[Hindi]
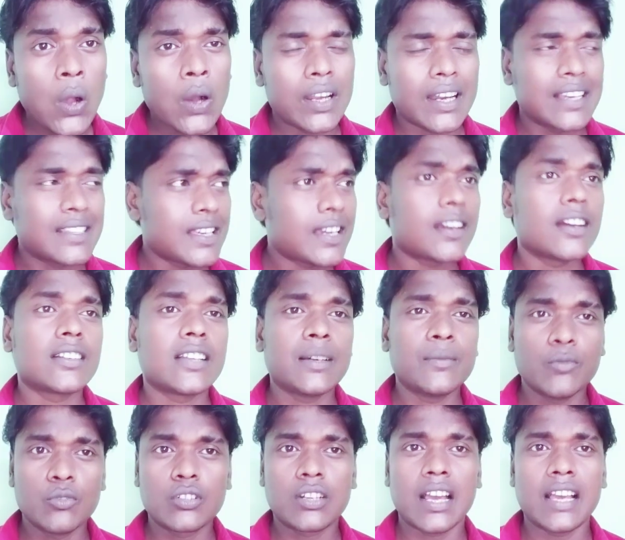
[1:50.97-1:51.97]
और ऐसा
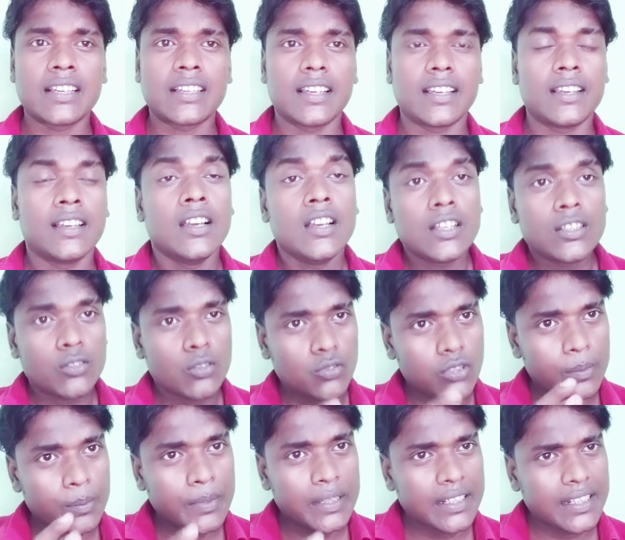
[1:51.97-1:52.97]
कदम उठाएंगे ही
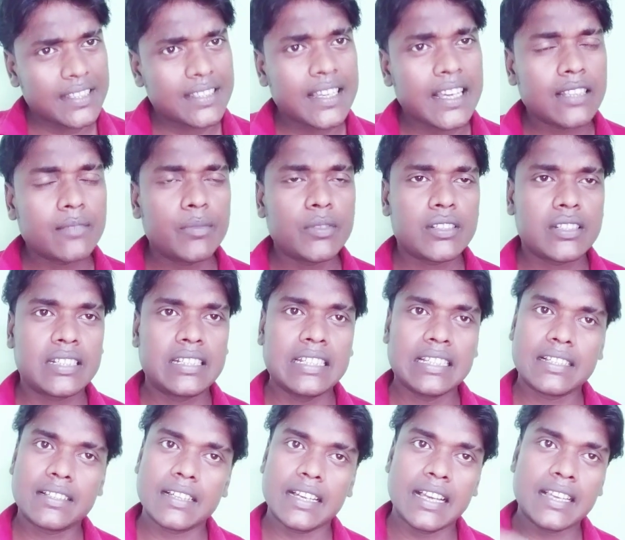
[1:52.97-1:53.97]
दोस्तों मेरे साथ भी
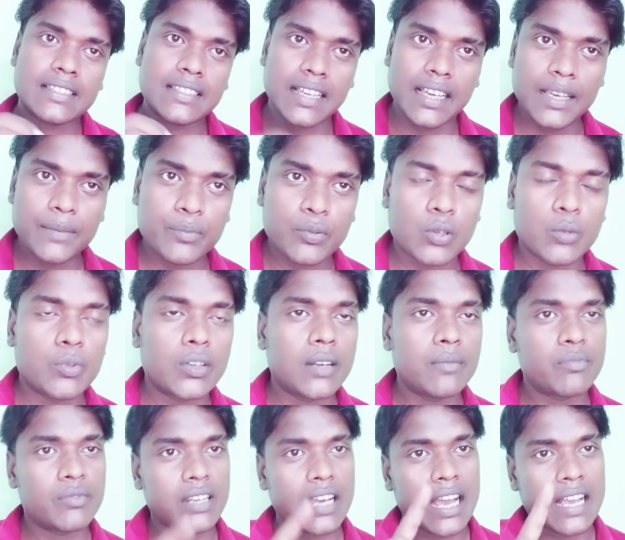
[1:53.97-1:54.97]
ठीक ऐसा ही
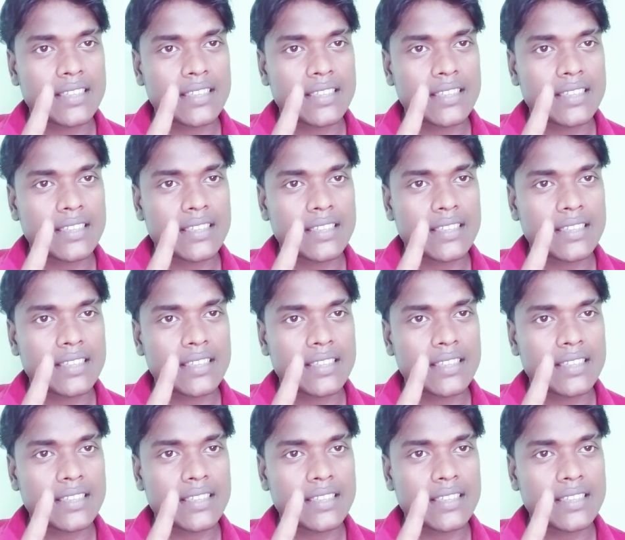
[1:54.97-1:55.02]
प्रॉब्लम